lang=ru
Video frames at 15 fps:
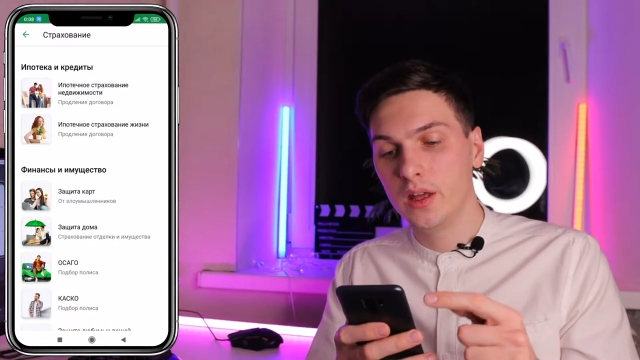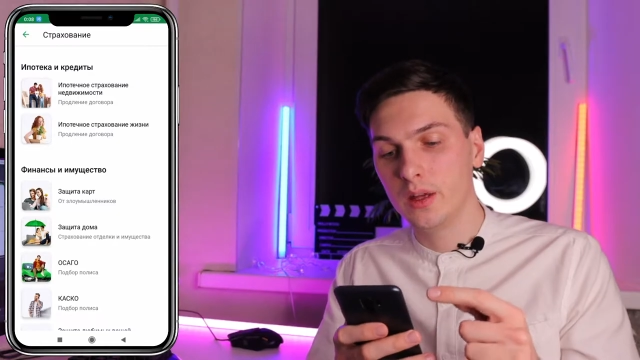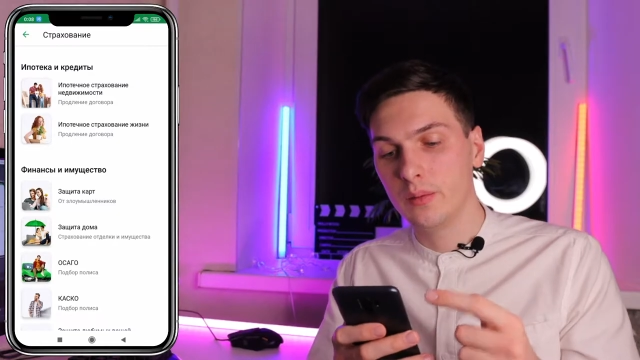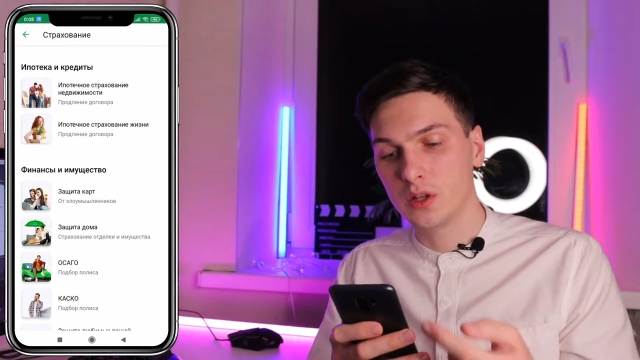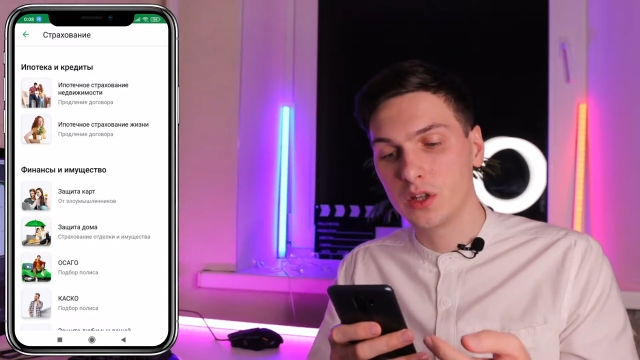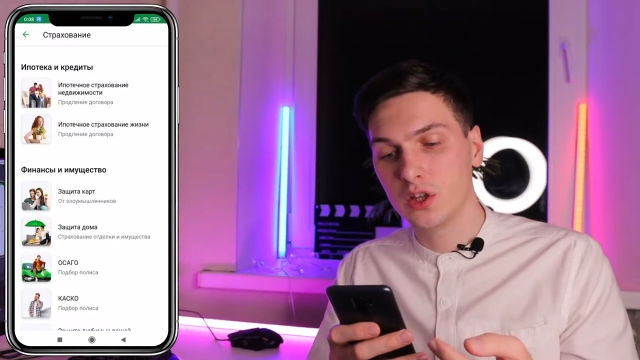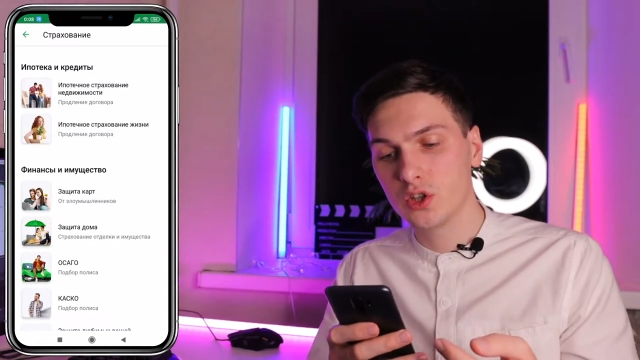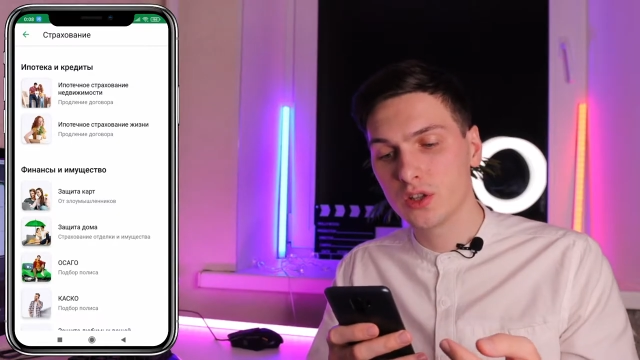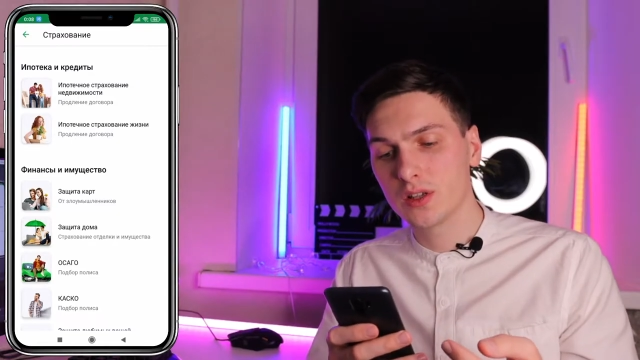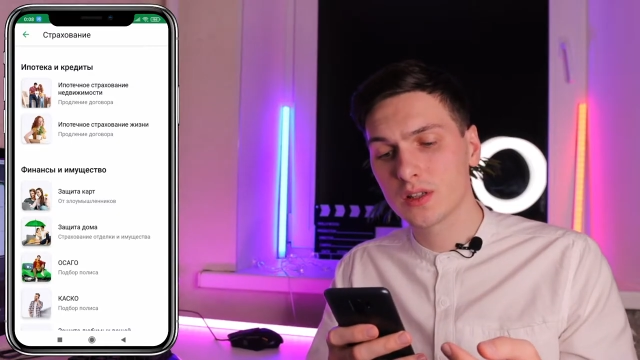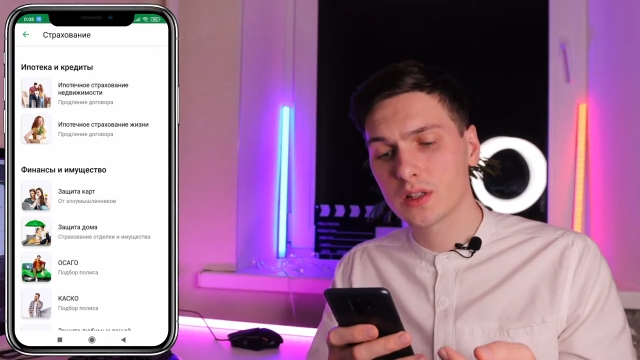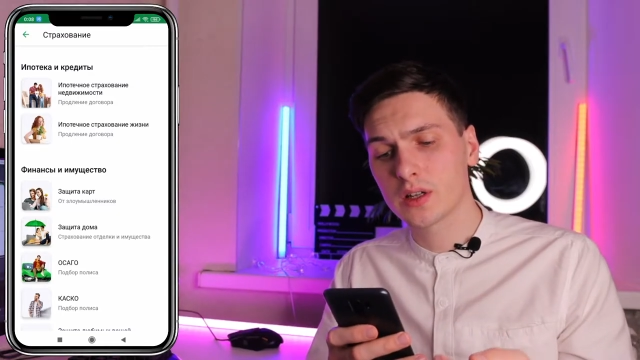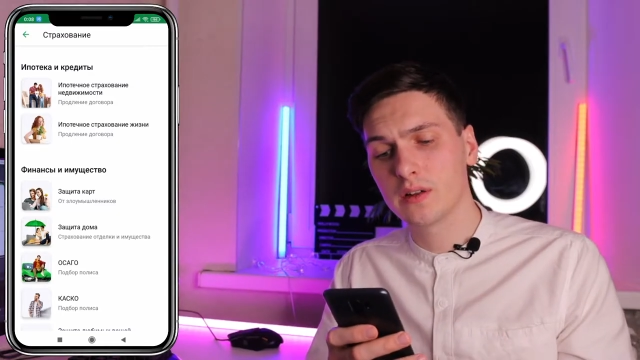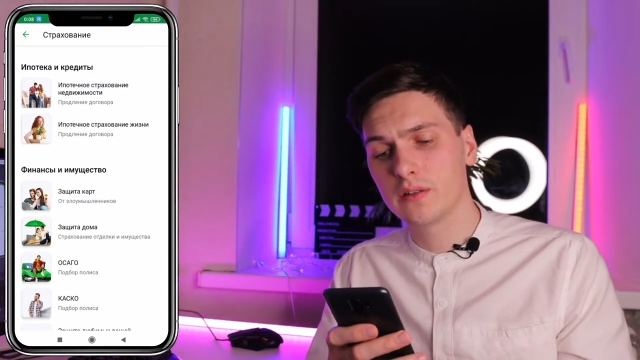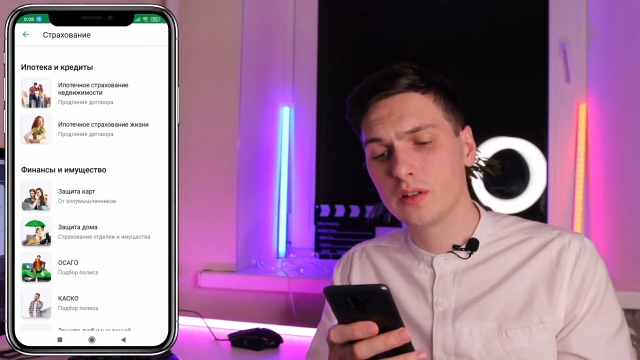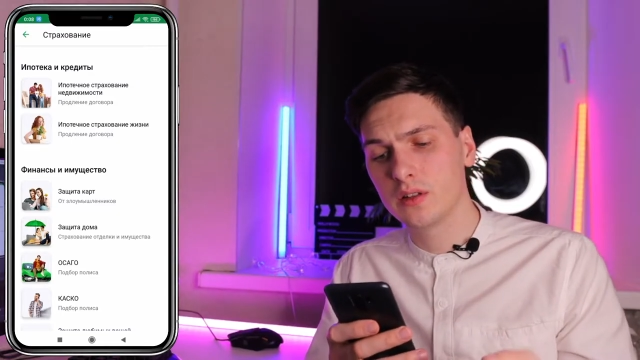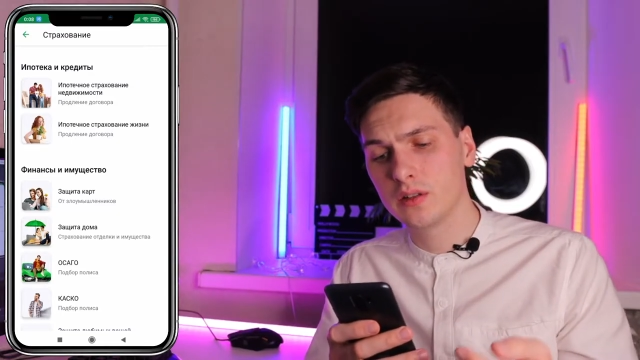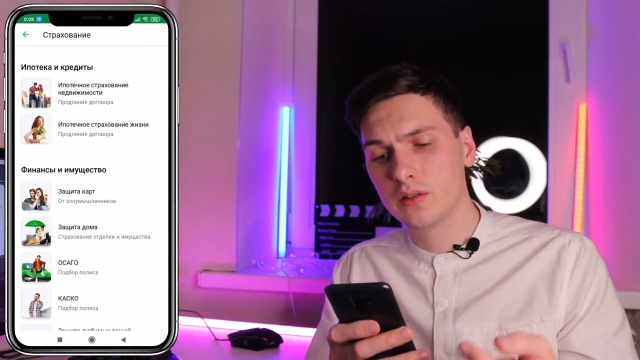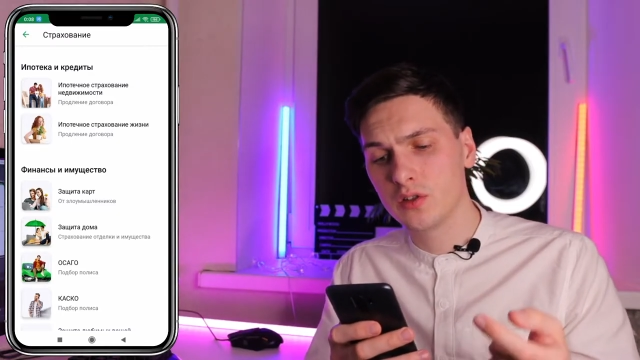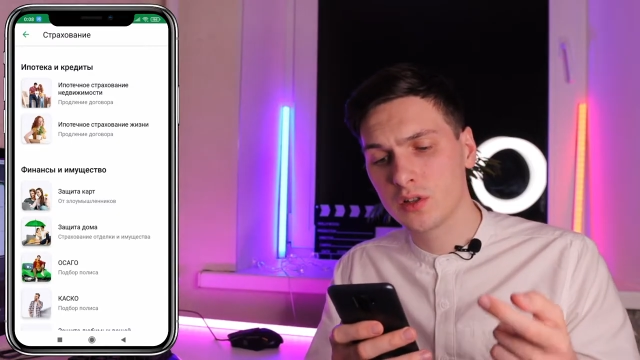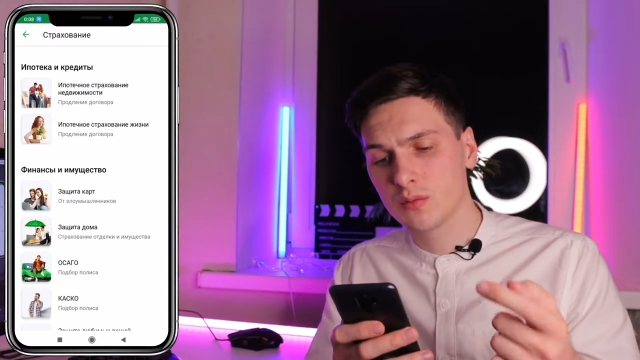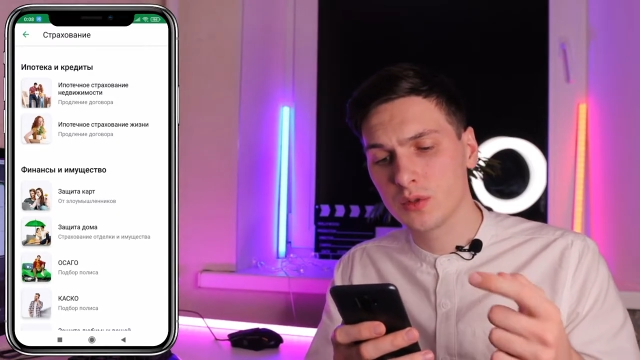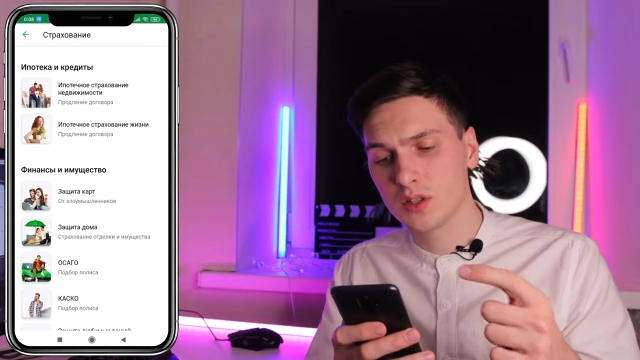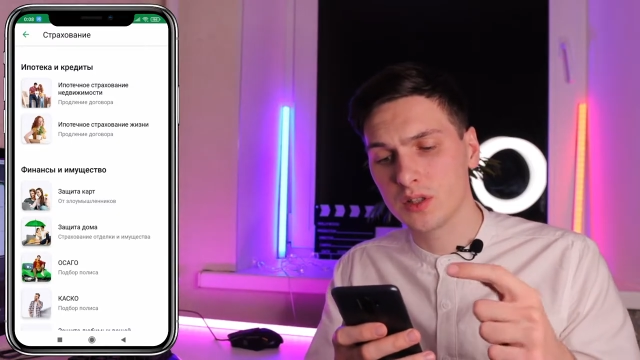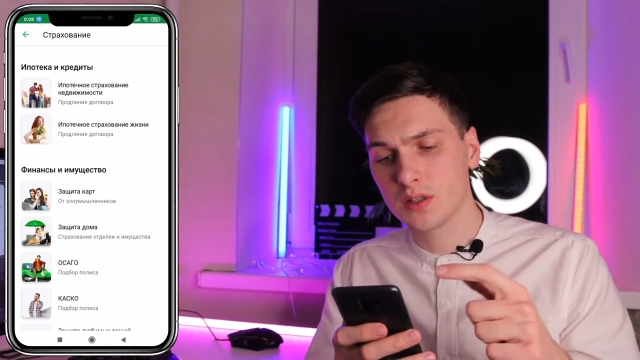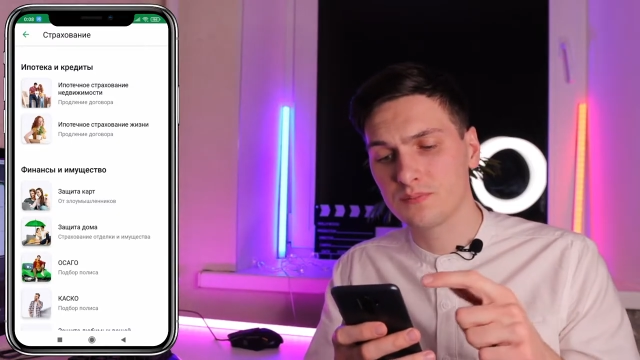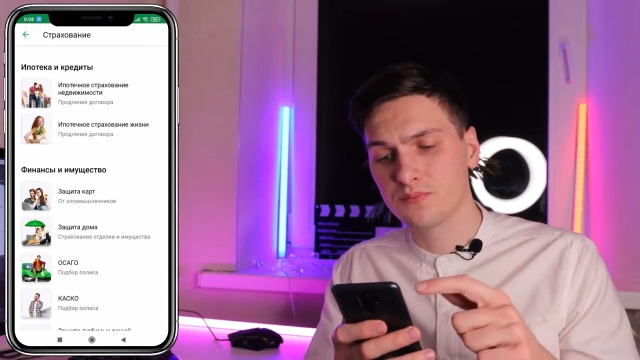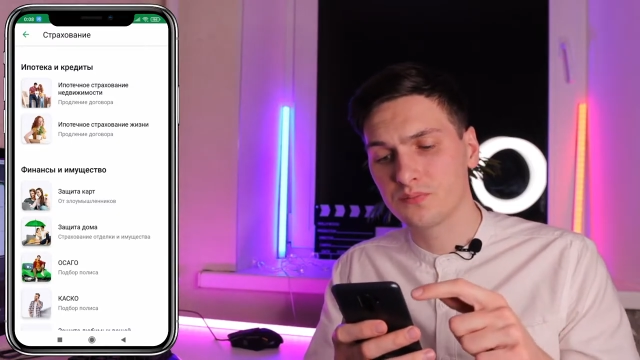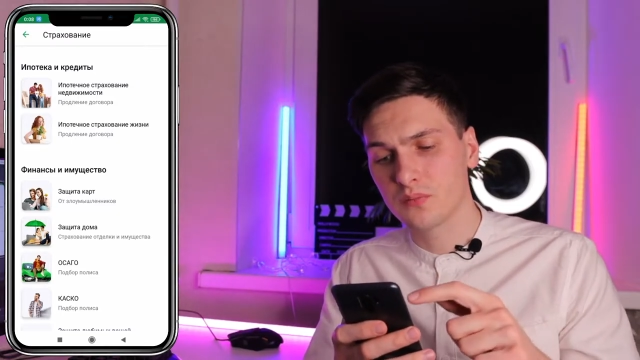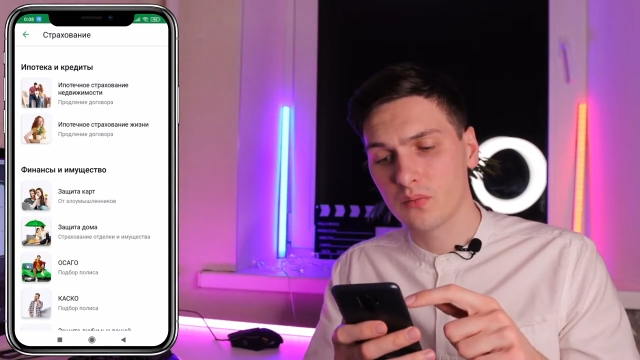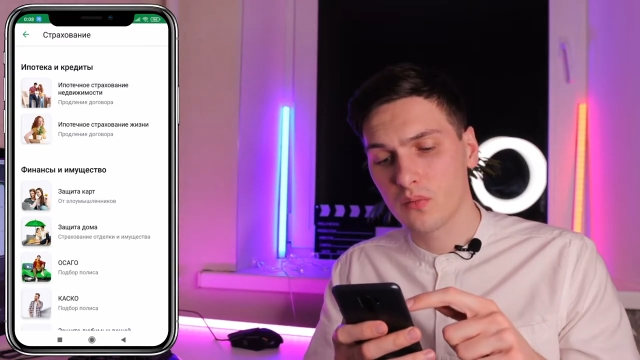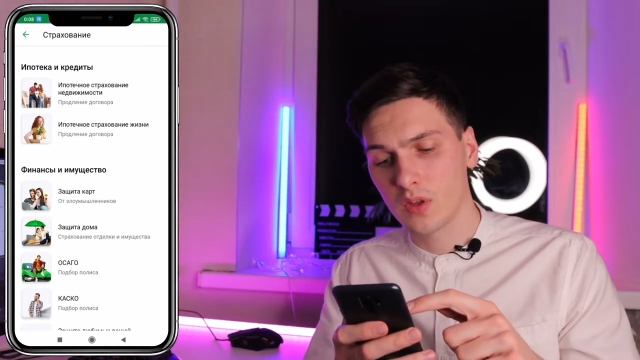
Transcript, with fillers: ипотечное страхование недвижимости,